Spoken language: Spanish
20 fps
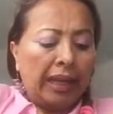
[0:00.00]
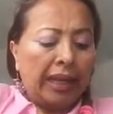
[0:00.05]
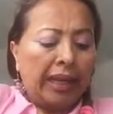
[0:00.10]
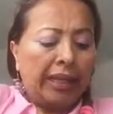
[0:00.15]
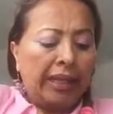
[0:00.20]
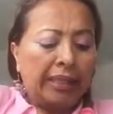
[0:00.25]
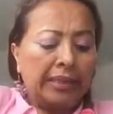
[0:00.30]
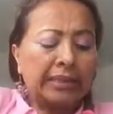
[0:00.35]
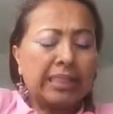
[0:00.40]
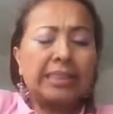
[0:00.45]

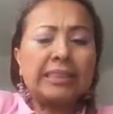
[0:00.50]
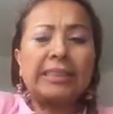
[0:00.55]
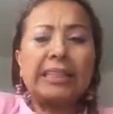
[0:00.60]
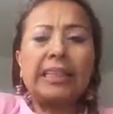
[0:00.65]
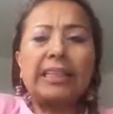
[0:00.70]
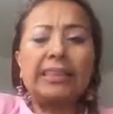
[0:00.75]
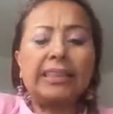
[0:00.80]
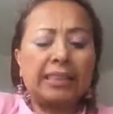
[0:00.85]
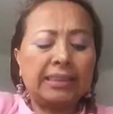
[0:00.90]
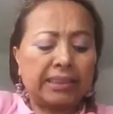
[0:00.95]
en esas
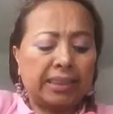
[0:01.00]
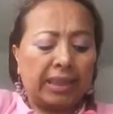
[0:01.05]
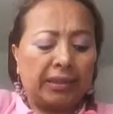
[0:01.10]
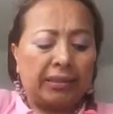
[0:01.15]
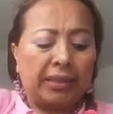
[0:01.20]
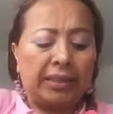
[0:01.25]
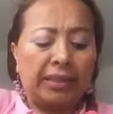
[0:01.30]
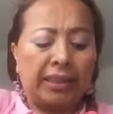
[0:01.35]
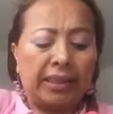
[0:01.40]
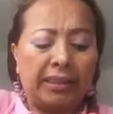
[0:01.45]
tiendas que
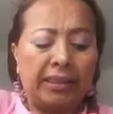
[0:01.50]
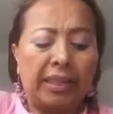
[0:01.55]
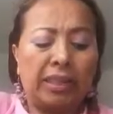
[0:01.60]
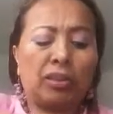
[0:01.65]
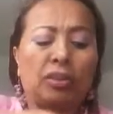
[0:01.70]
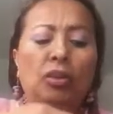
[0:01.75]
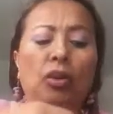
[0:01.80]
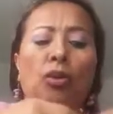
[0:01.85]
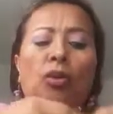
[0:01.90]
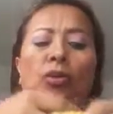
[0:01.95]
venden de
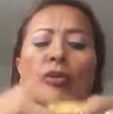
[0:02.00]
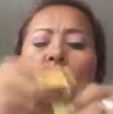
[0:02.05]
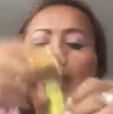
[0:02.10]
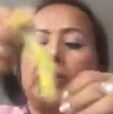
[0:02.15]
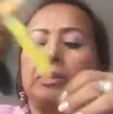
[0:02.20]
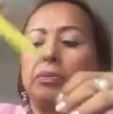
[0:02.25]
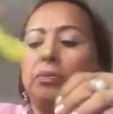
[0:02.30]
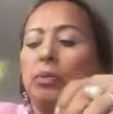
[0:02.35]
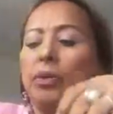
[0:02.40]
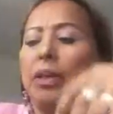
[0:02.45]
todo, que
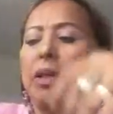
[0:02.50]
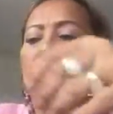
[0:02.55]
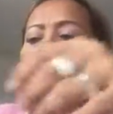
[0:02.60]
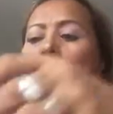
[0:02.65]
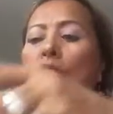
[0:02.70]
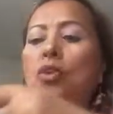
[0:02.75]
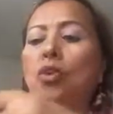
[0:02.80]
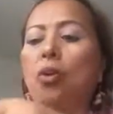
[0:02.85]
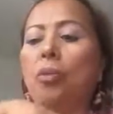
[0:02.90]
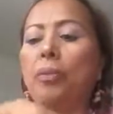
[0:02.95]
es muy
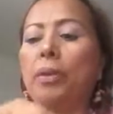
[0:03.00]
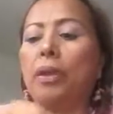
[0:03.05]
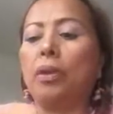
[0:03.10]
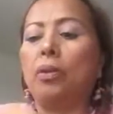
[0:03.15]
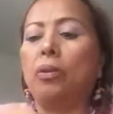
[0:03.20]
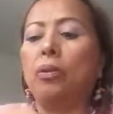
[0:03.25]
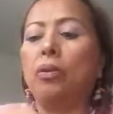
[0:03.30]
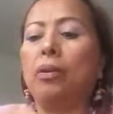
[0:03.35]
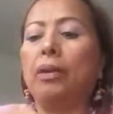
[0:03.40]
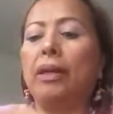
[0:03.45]

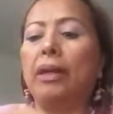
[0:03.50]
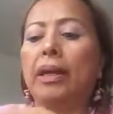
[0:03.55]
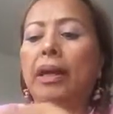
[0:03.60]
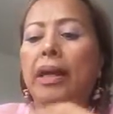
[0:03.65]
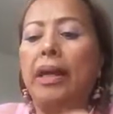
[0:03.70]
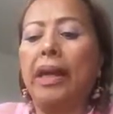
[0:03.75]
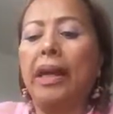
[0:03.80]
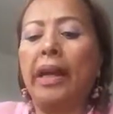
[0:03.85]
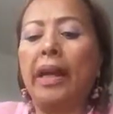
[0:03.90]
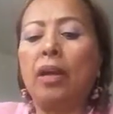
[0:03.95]
económico,
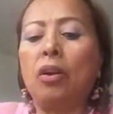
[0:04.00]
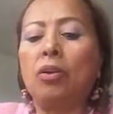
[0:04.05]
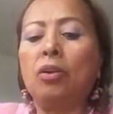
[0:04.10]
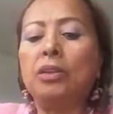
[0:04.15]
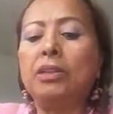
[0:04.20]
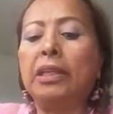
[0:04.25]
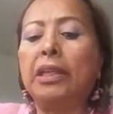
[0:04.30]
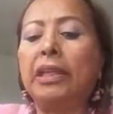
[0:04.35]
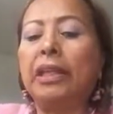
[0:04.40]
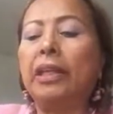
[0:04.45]
he
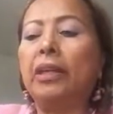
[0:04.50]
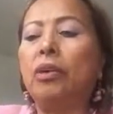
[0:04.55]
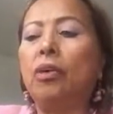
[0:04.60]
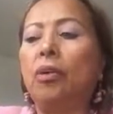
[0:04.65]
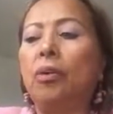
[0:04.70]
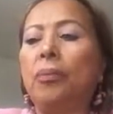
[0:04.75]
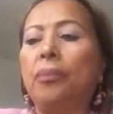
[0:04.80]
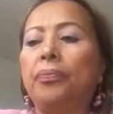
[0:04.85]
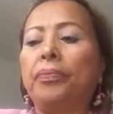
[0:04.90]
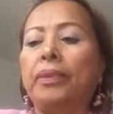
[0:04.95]

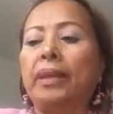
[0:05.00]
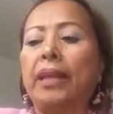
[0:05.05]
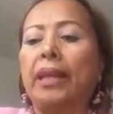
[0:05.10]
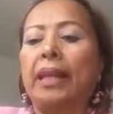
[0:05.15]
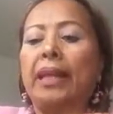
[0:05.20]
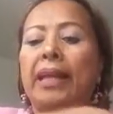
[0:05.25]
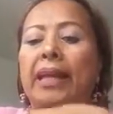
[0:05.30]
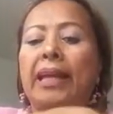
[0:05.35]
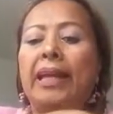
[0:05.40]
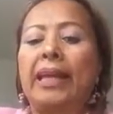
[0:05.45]
conseguido
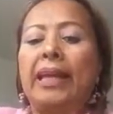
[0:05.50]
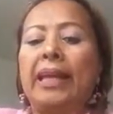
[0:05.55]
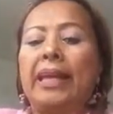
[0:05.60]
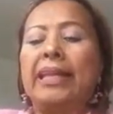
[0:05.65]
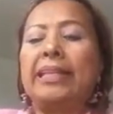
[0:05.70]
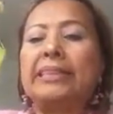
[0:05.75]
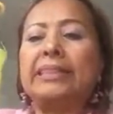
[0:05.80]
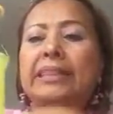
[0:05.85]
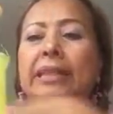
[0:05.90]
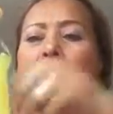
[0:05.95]

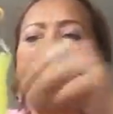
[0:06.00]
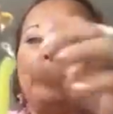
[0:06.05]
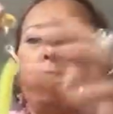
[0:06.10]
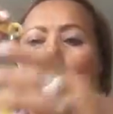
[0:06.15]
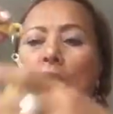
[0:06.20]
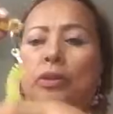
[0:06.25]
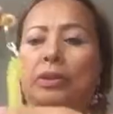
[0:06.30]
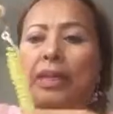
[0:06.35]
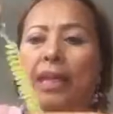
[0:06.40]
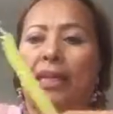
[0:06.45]
este
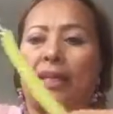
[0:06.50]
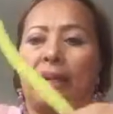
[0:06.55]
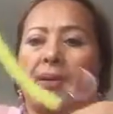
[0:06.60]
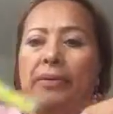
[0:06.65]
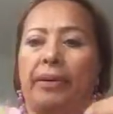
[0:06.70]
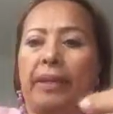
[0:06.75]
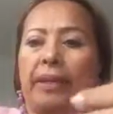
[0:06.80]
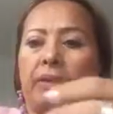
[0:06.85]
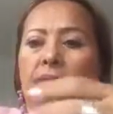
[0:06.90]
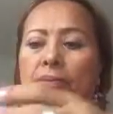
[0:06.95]

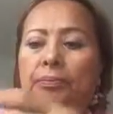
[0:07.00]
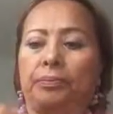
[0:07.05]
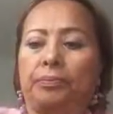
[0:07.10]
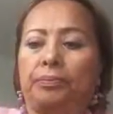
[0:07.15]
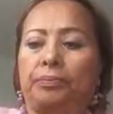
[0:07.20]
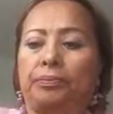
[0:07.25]
portallavero.